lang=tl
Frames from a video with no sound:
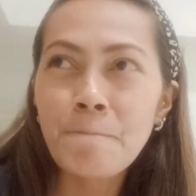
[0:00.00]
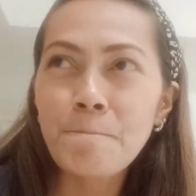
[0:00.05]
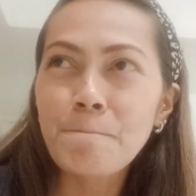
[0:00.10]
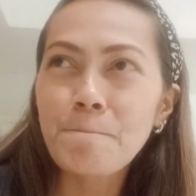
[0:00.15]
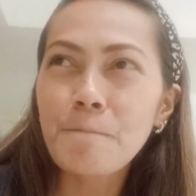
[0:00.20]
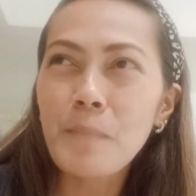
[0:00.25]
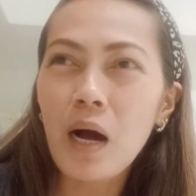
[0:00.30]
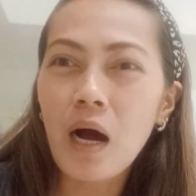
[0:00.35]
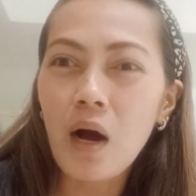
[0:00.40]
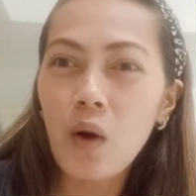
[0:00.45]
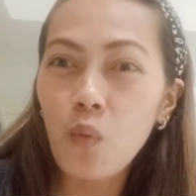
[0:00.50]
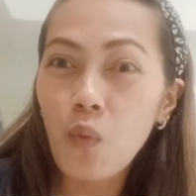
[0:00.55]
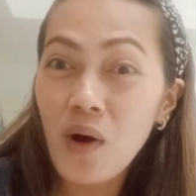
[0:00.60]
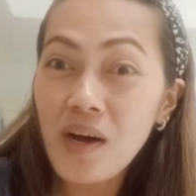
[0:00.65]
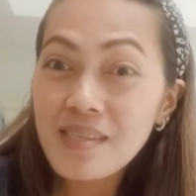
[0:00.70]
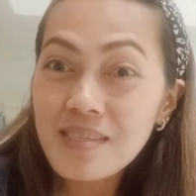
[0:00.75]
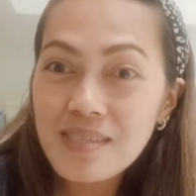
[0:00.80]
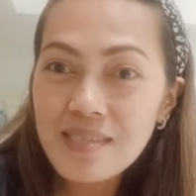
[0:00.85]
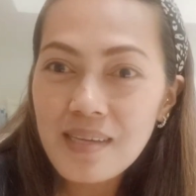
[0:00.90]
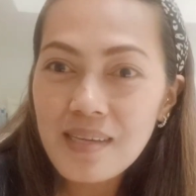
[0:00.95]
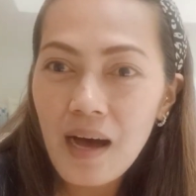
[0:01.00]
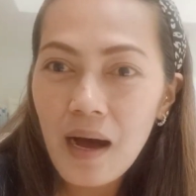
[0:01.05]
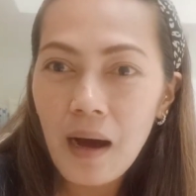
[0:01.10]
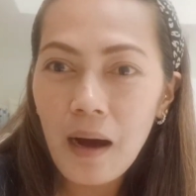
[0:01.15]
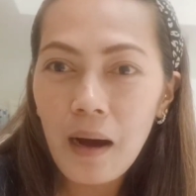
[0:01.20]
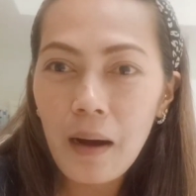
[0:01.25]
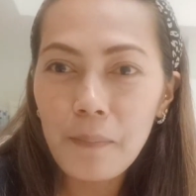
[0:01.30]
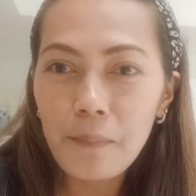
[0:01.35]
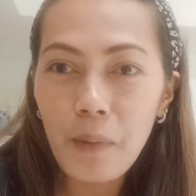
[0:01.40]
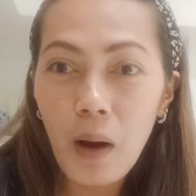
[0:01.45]
mga
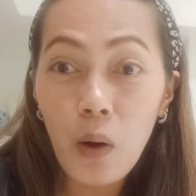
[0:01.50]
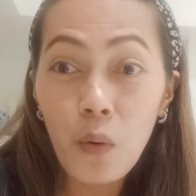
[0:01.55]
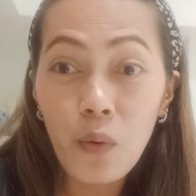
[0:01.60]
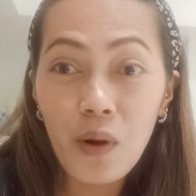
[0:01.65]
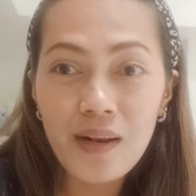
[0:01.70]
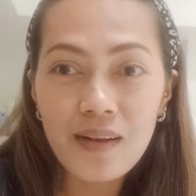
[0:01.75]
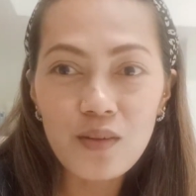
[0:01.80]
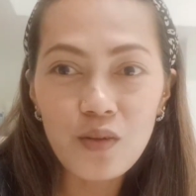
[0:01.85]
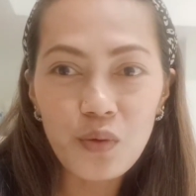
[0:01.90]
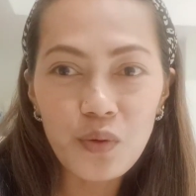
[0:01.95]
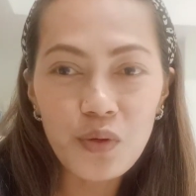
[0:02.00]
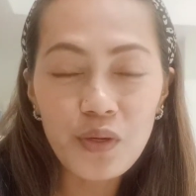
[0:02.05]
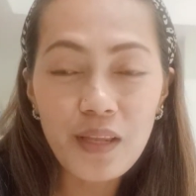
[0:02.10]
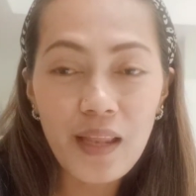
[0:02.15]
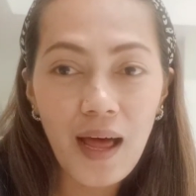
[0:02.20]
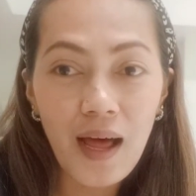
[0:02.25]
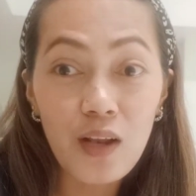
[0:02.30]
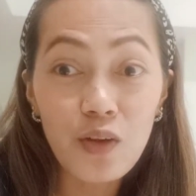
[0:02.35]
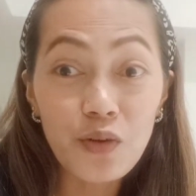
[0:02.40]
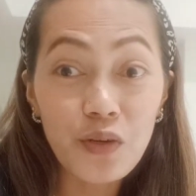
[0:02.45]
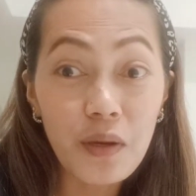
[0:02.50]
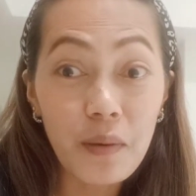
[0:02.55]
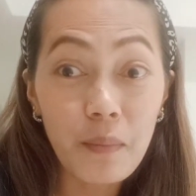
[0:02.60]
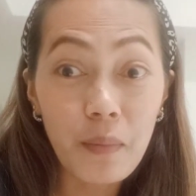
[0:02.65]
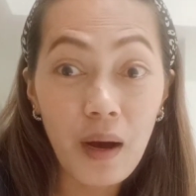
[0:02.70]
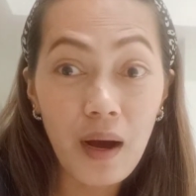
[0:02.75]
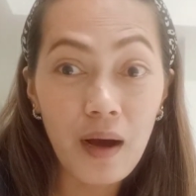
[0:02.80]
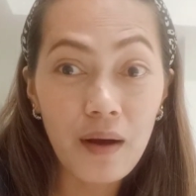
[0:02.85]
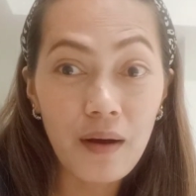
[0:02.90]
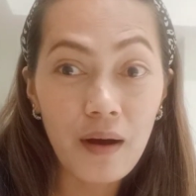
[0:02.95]
WhatsApp, bawal doon lalo na
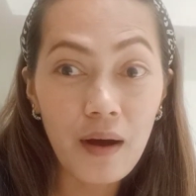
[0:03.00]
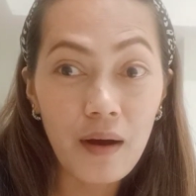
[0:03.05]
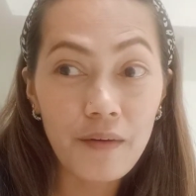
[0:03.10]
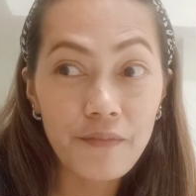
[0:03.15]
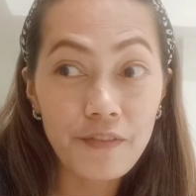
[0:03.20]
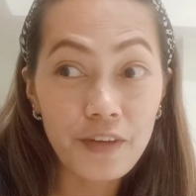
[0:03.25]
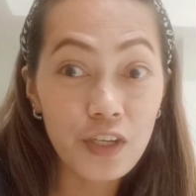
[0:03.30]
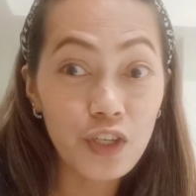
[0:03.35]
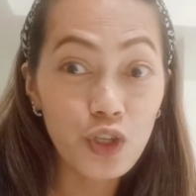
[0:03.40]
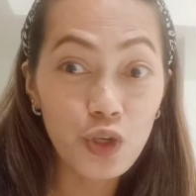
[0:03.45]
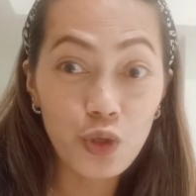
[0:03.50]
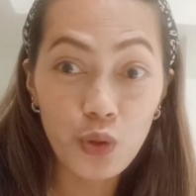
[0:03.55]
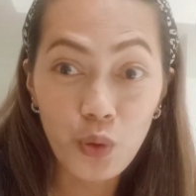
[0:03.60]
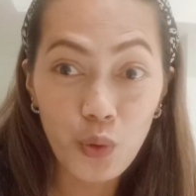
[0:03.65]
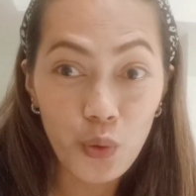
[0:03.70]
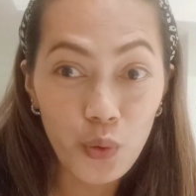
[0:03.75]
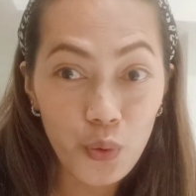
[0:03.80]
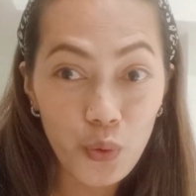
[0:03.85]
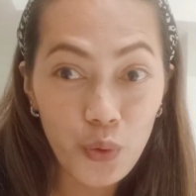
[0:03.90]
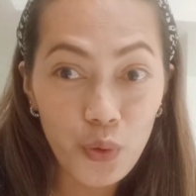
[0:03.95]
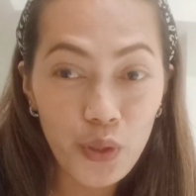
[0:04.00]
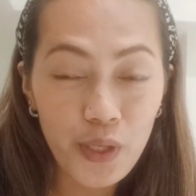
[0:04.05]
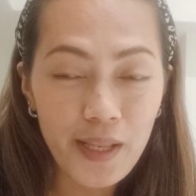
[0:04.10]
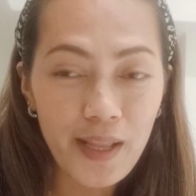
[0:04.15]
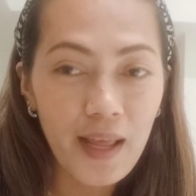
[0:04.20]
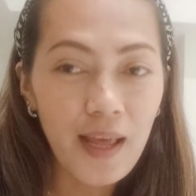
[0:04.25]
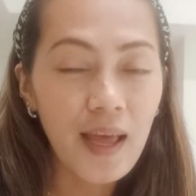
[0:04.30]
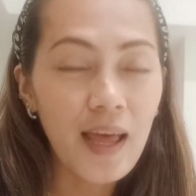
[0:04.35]
mga video call.